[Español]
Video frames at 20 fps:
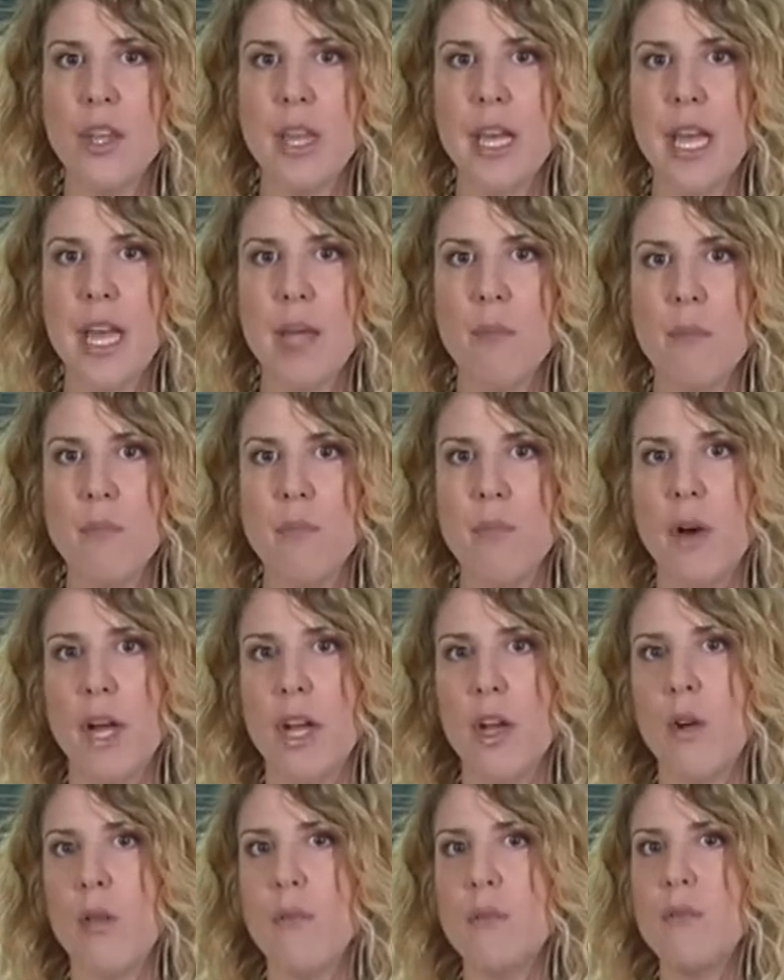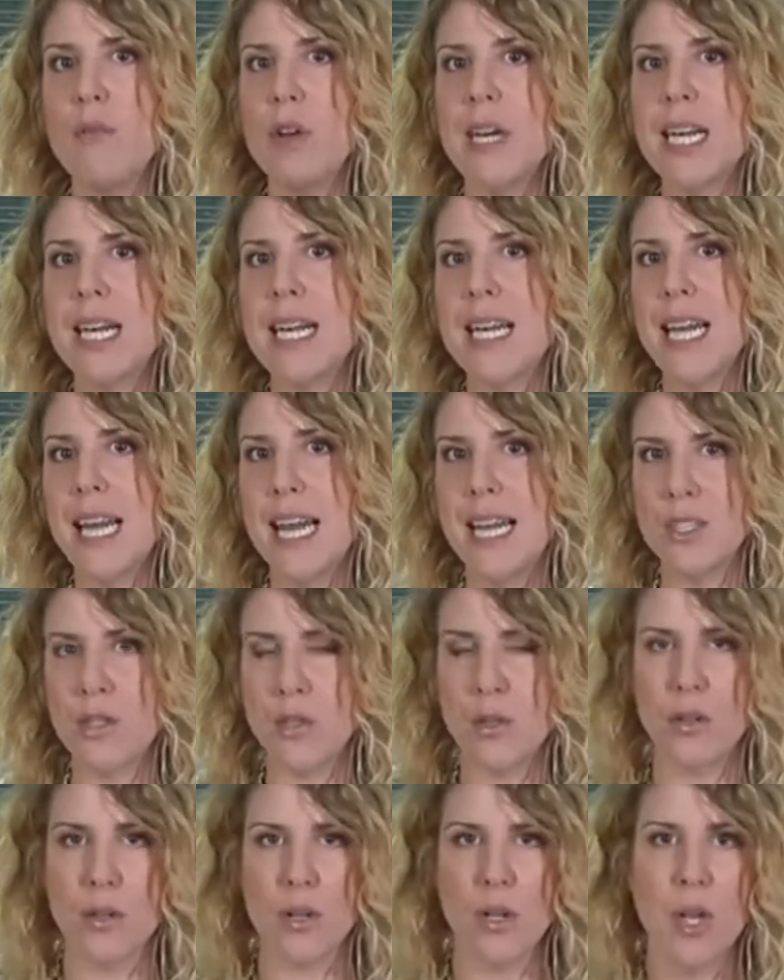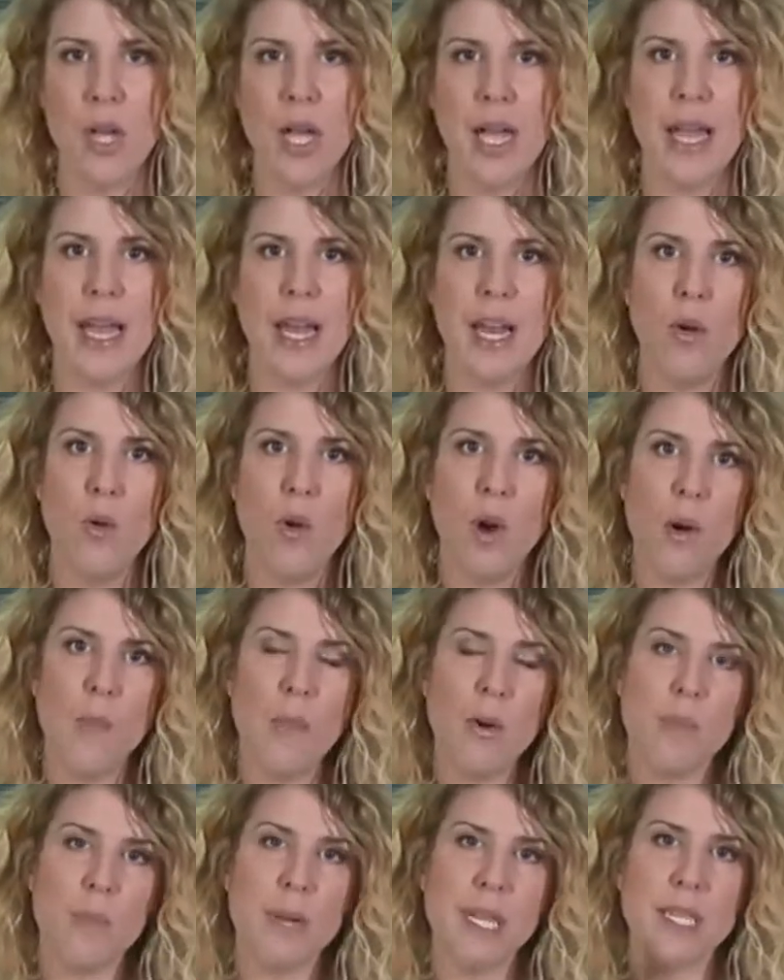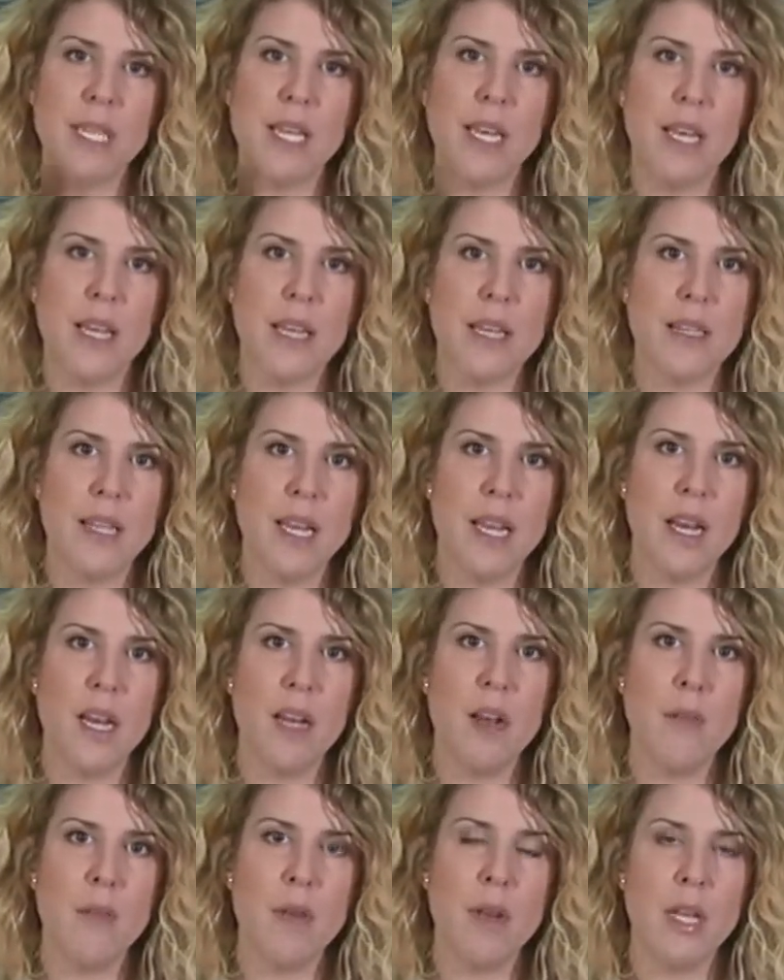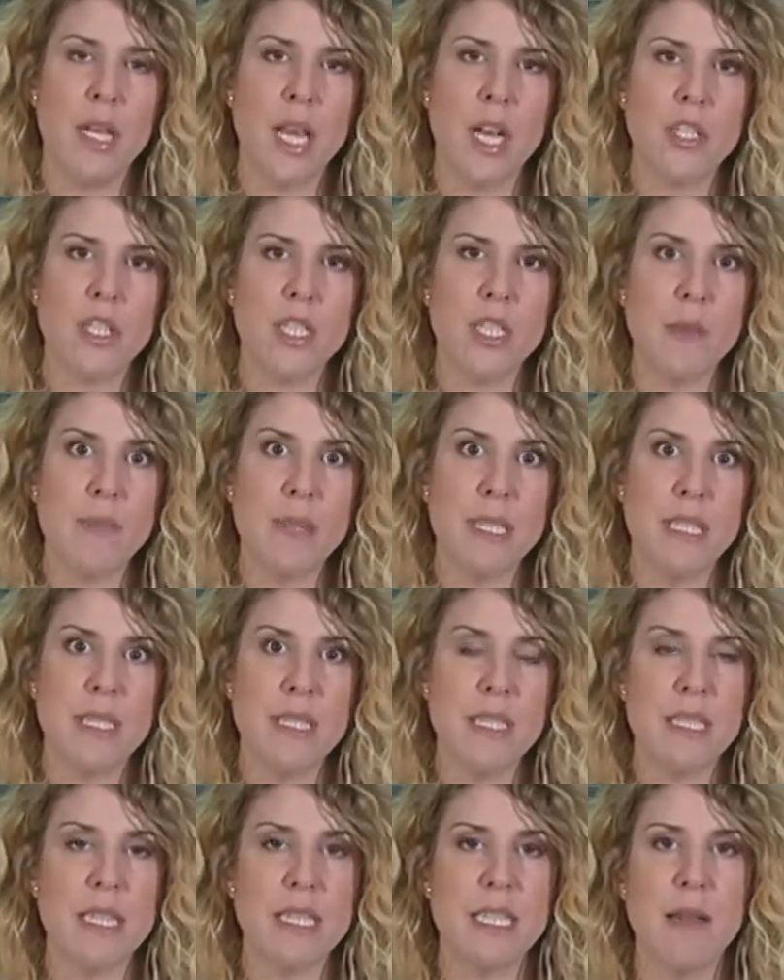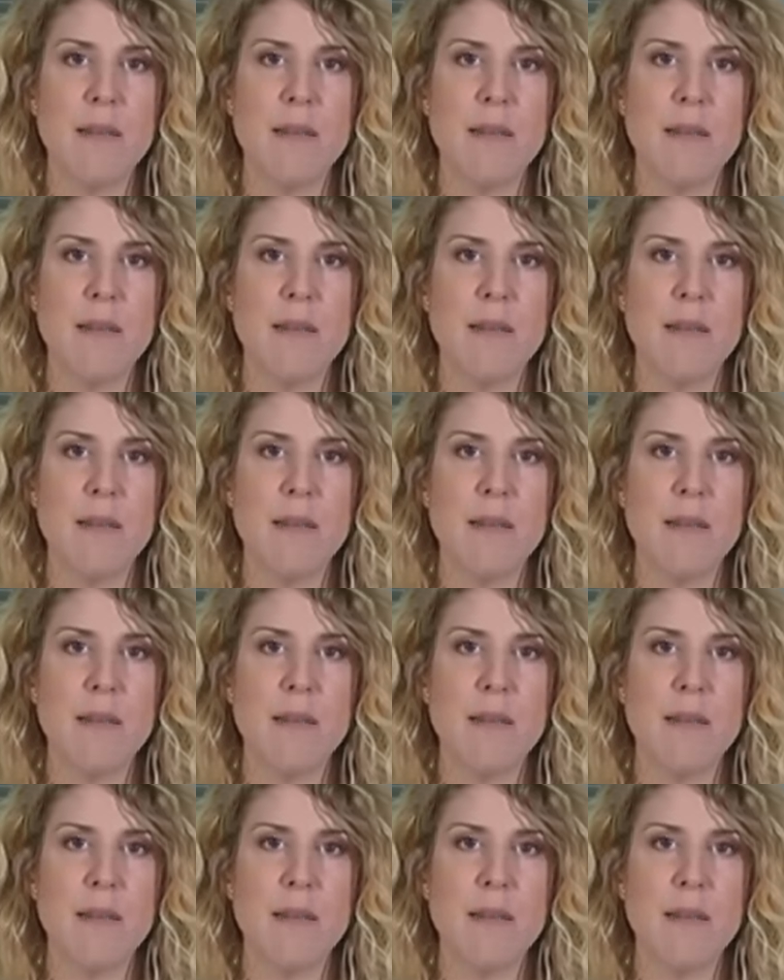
de, bueno, un relator. Eh, luego por parte de los independentistas